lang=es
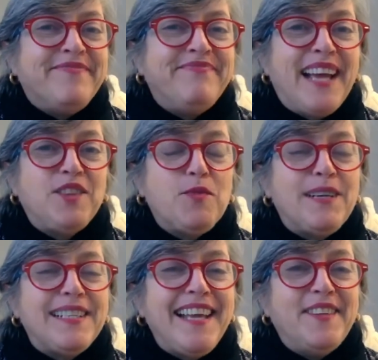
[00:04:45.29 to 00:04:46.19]
Héctor
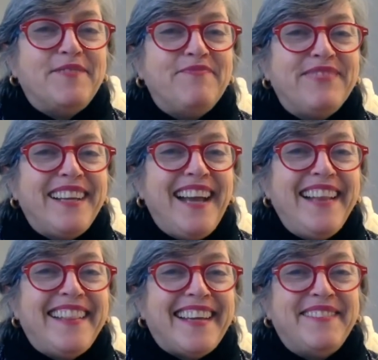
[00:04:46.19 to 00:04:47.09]
Puriseño,
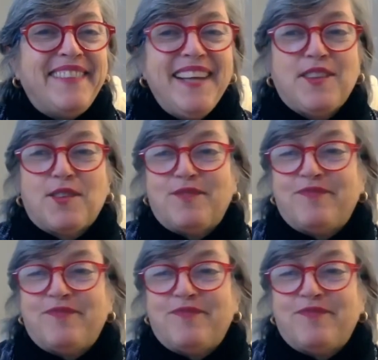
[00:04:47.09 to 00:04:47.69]
adelante, Héctor.